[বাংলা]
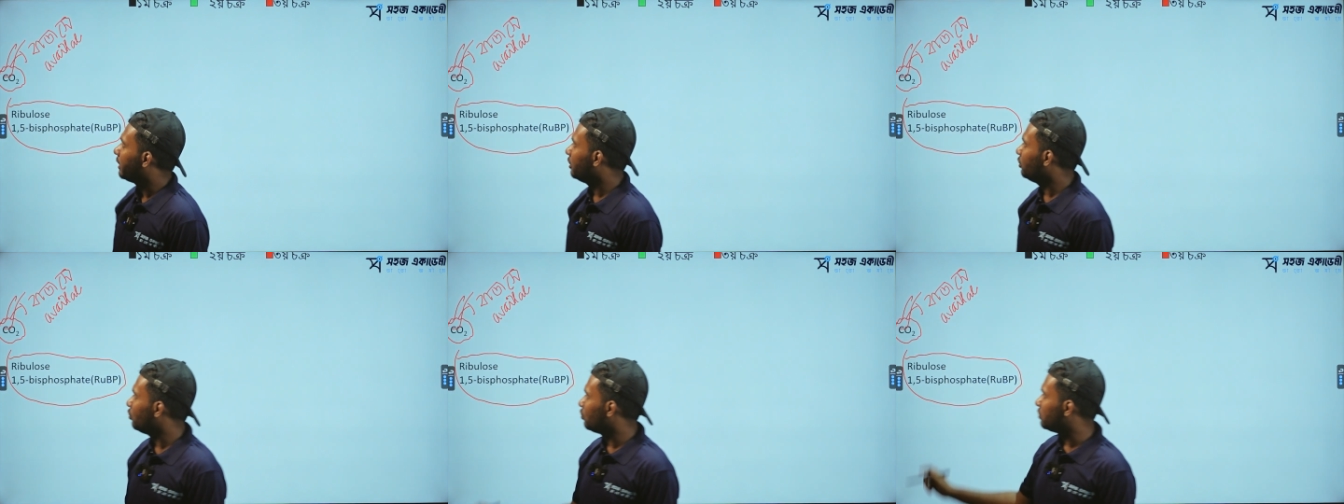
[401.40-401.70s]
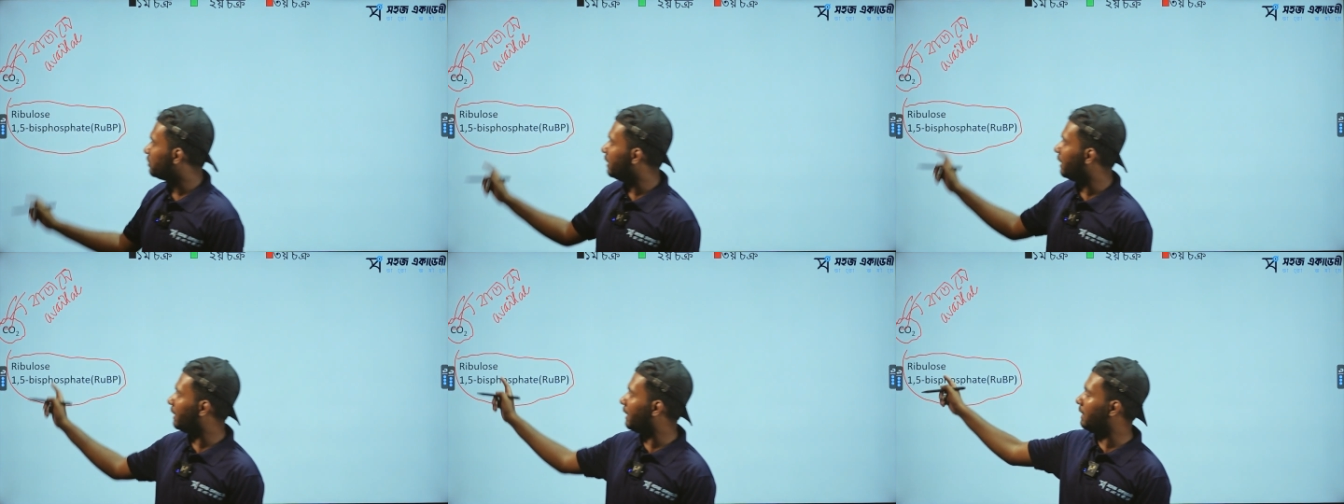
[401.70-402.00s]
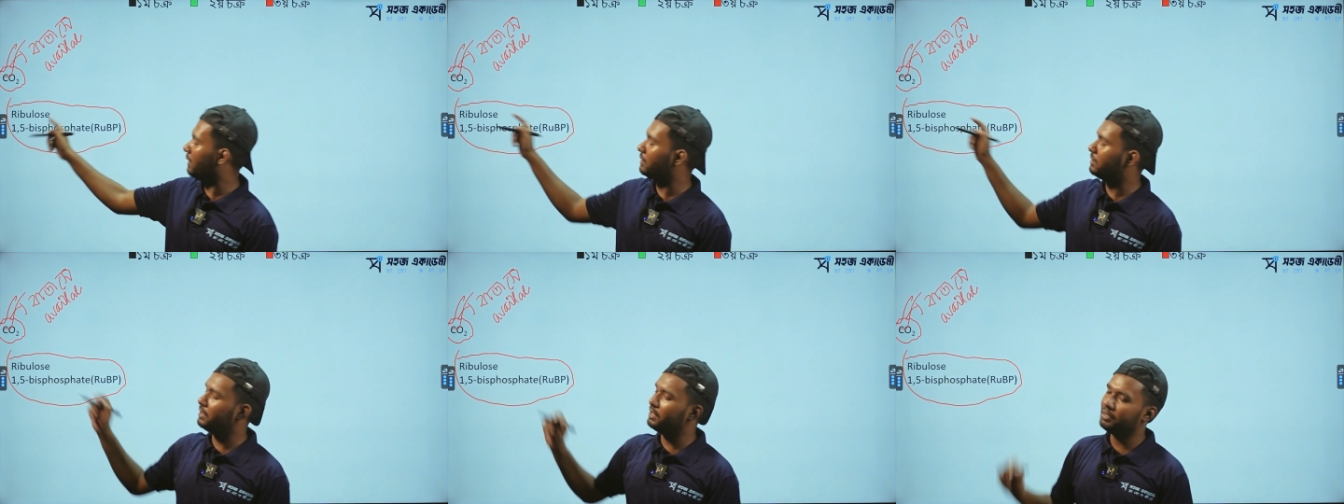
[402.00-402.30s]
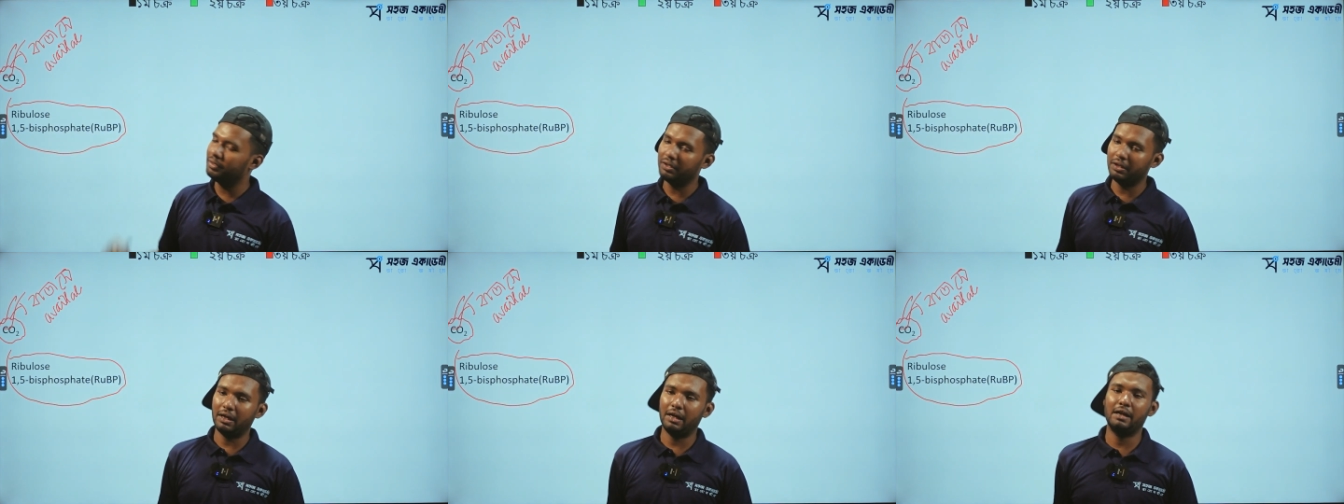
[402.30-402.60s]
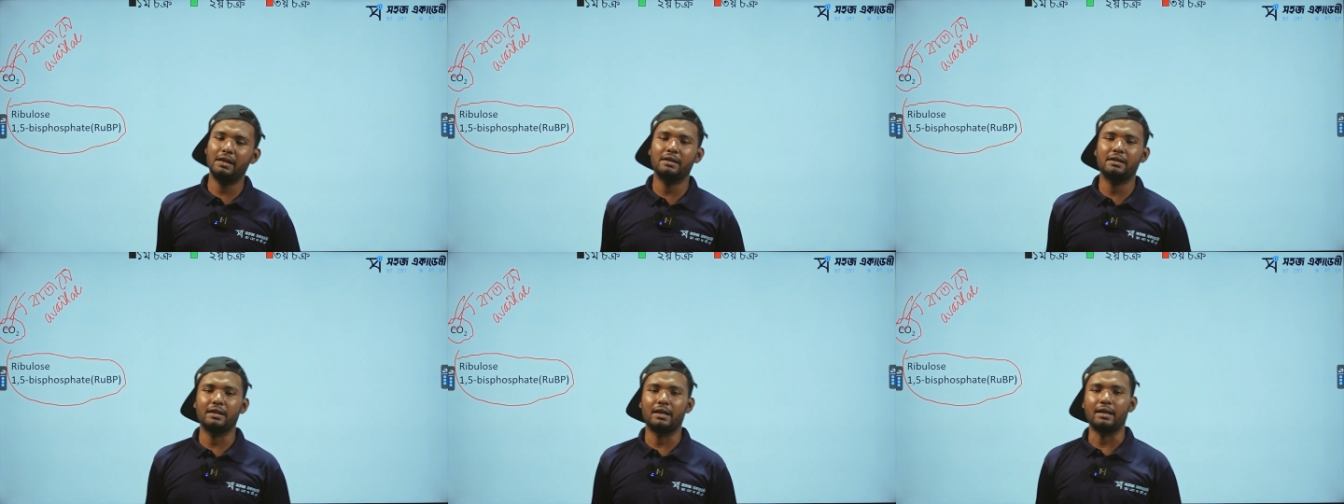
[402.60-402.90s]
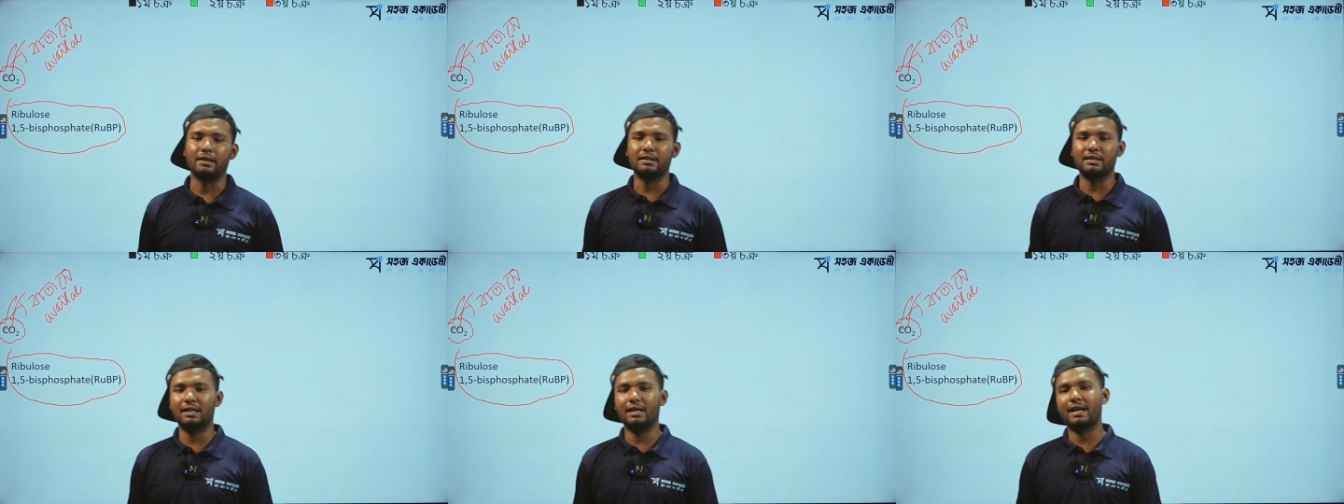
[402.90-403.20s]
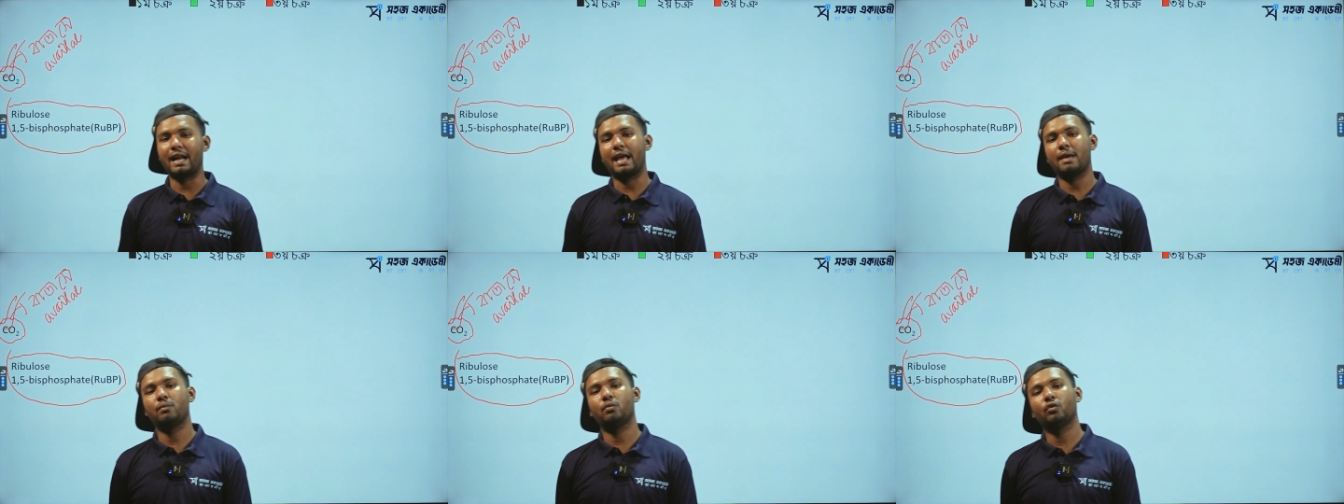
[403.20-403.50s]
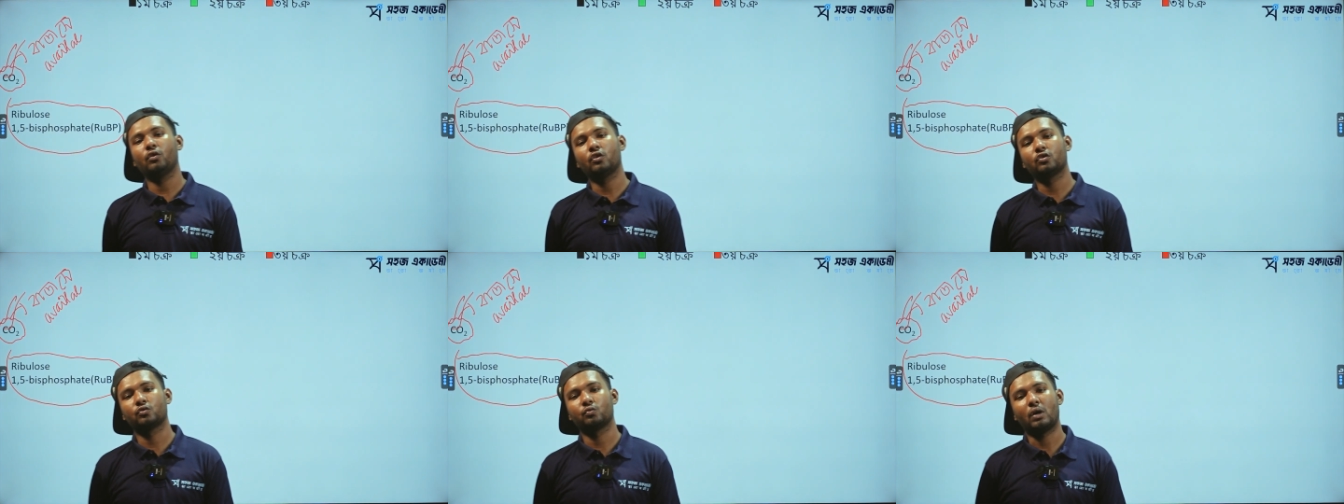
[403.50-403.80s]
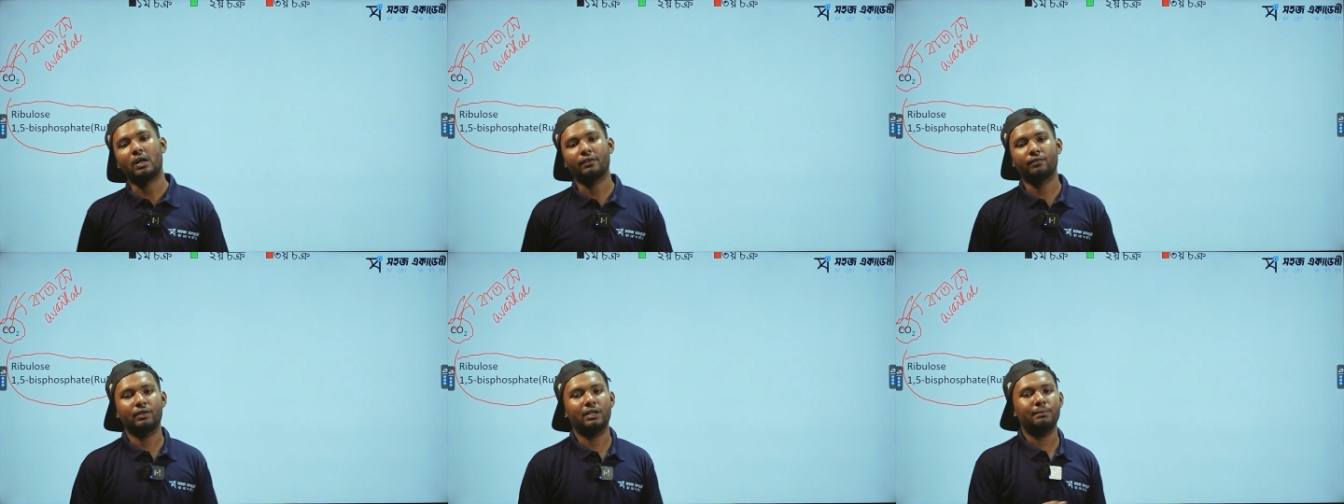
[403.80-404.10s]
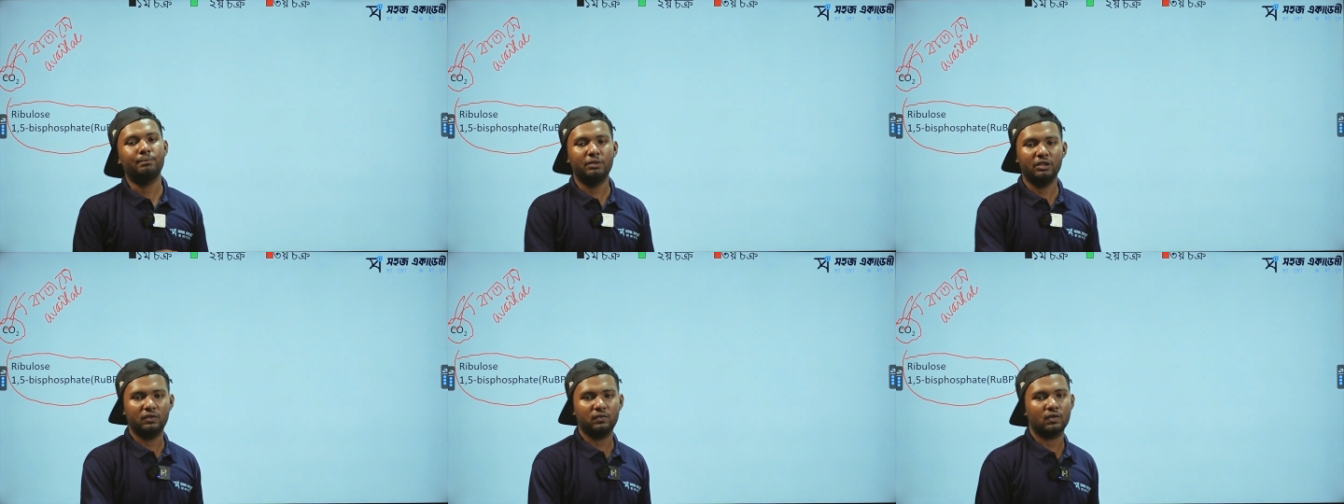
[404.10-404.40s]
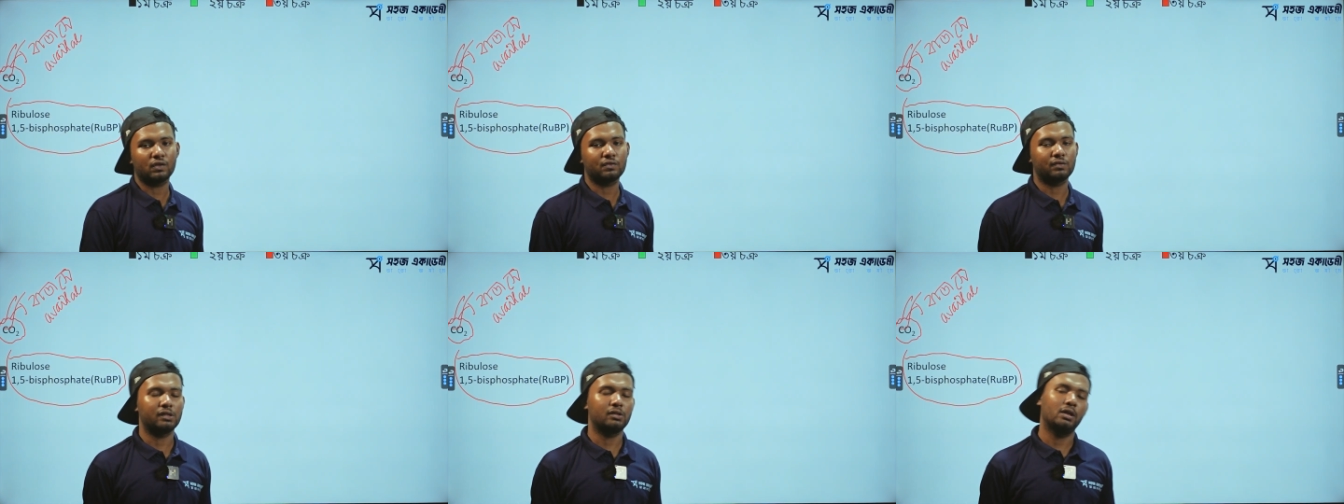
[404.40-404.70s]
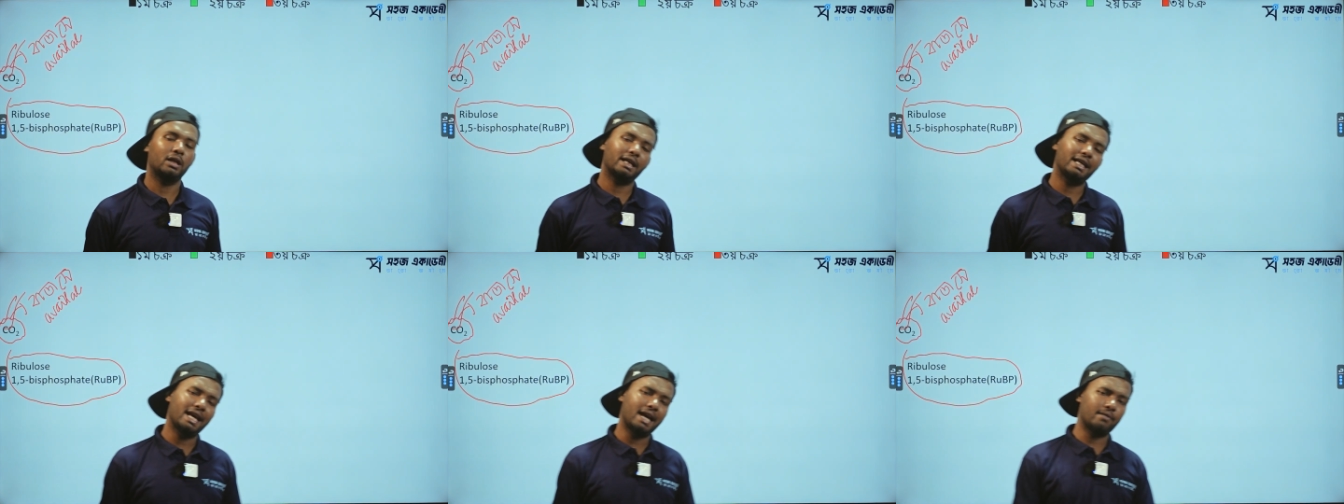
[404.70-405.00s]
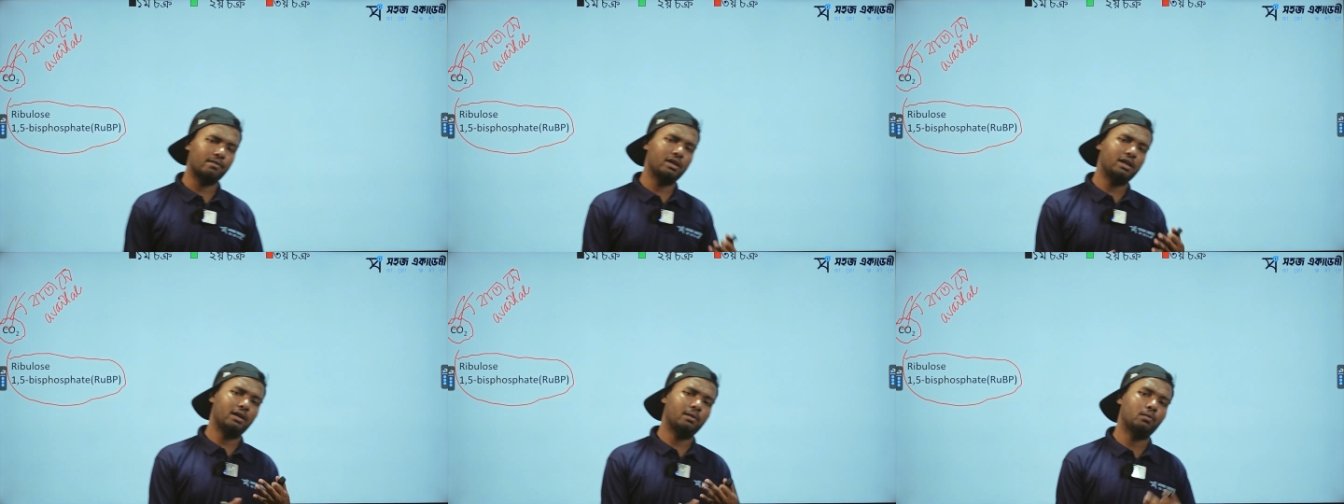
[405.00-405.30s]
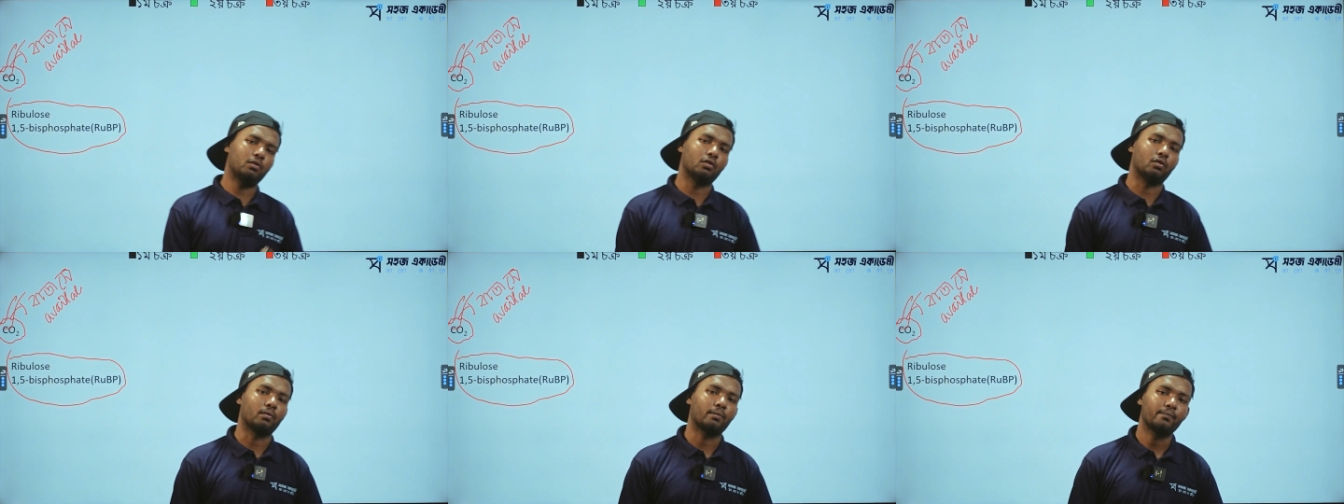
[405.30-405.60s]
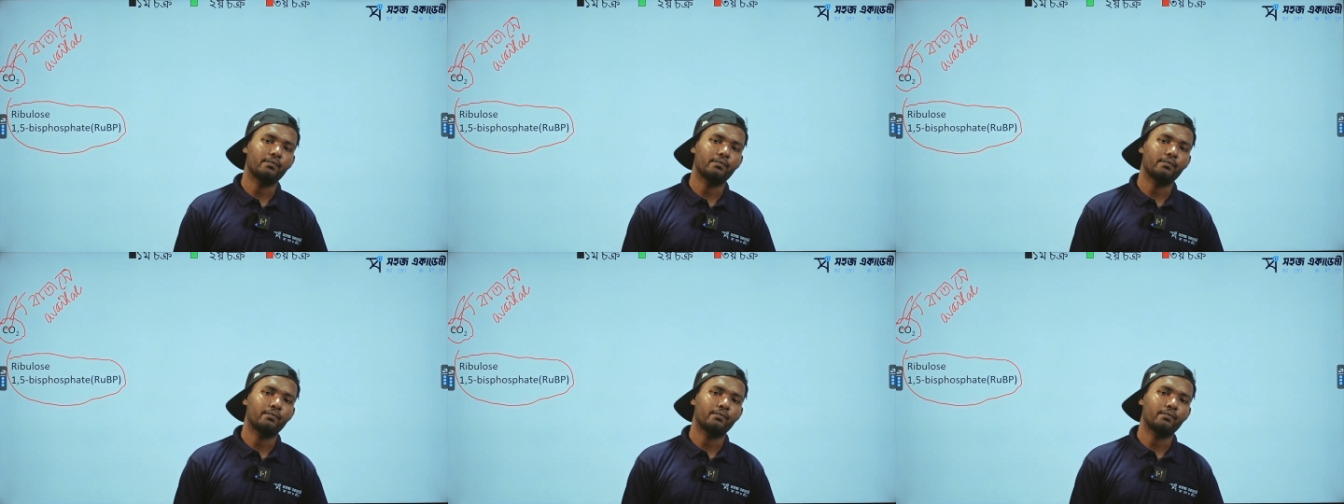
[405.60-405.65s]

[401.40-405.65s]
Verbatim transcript: কিন্তু সেকেন্ড যে ইনগ্রিডিয়েন্টটা যেটা রাইবুলোজ ওয়ান ফাইভ বিশ ফসফেট এটা কি অ্যাভেলেবল